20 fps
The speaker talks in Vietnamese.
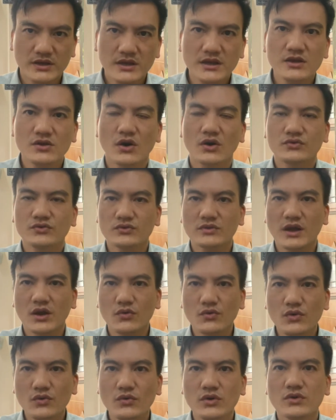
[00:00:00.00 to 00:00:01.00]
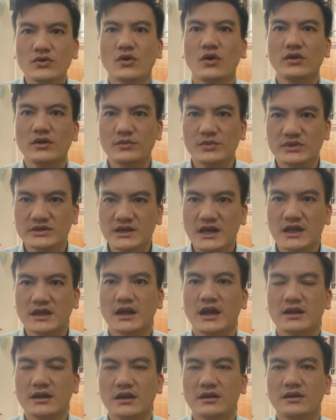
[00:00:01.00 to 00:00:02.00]
khi đó chúng ta luôn luôn có được một trạng
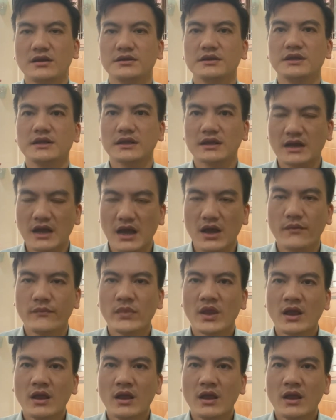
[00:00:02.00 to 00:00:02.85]
thái năng lượng đỉnh cao